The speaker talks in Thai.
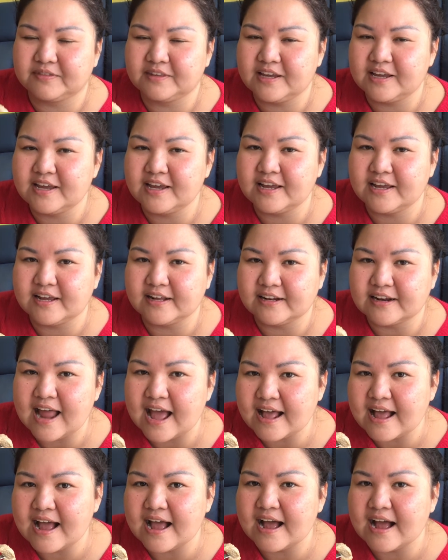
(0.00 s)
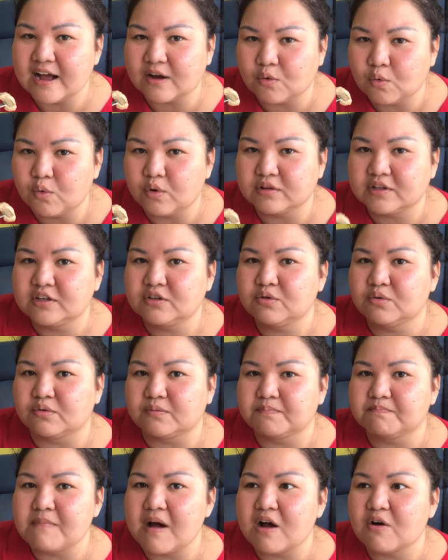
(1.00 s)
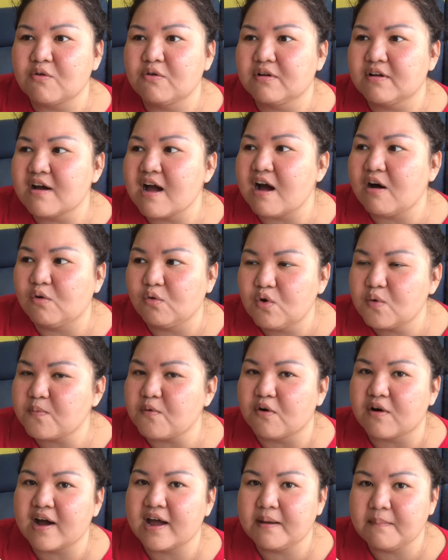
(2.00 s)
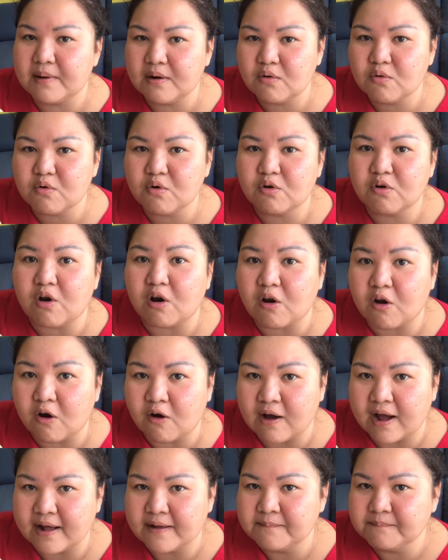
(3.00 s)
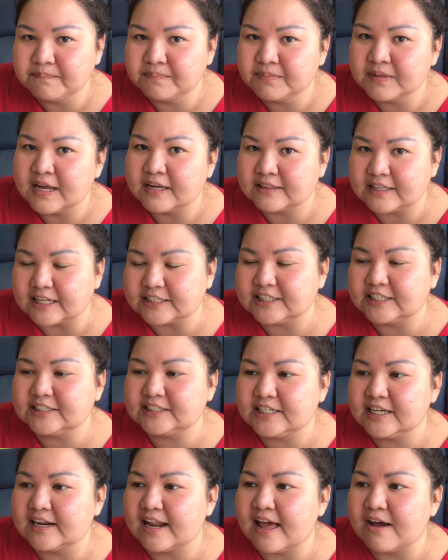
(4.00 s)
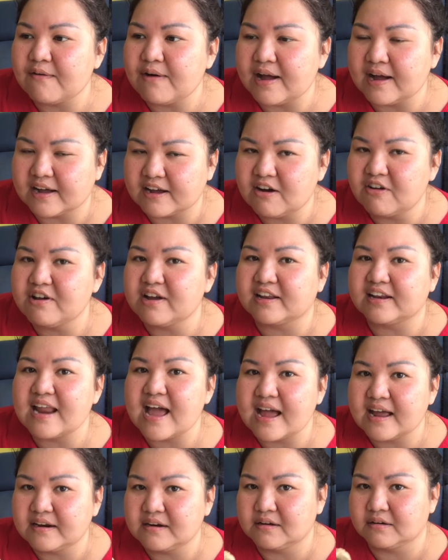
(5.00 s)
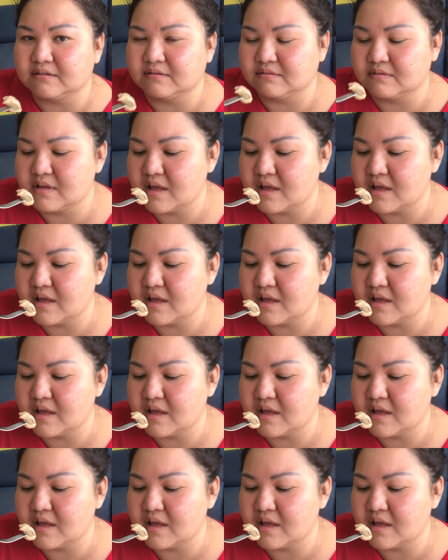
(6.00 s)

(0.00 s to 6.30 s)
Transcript: ที่น่ากลัวที่สุด บางคนก็เอารูปของใครไม่รู้คนหล่อๆอ่ะ แต่จริง ๆ แล้วอ่ะ เข้าอีกหน้าหนึ่ง